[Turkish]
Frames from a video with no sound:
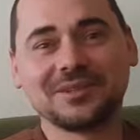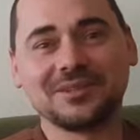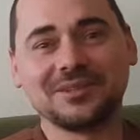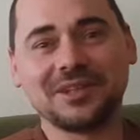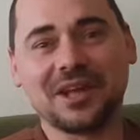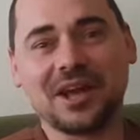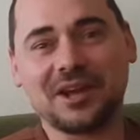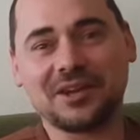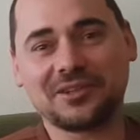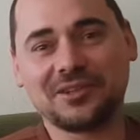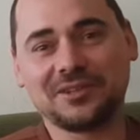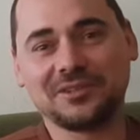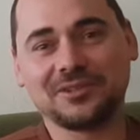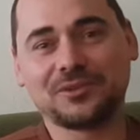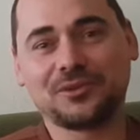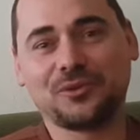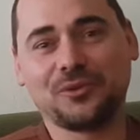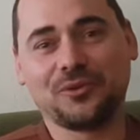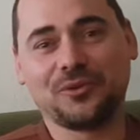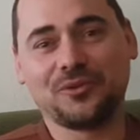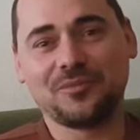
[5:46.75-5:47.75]
yerde
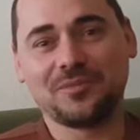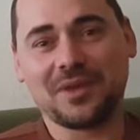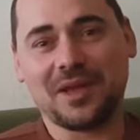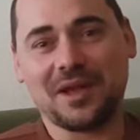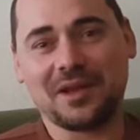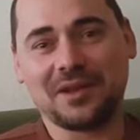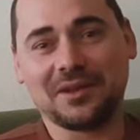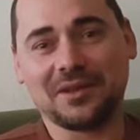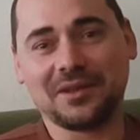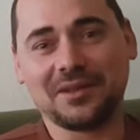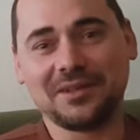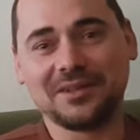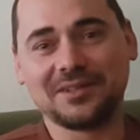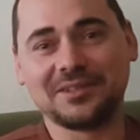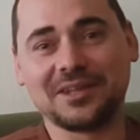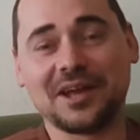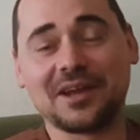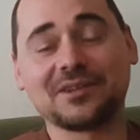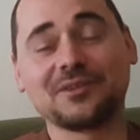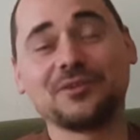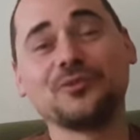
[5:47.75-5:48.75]
yatıyorum yani.
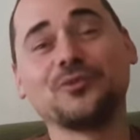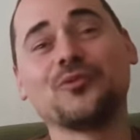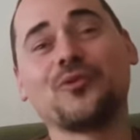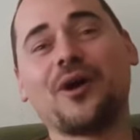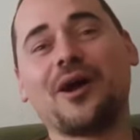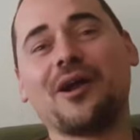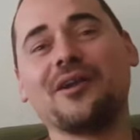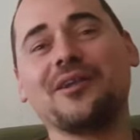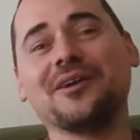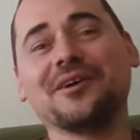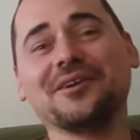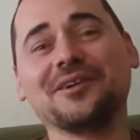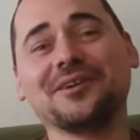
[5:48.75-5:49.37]
Yerde yuvarlan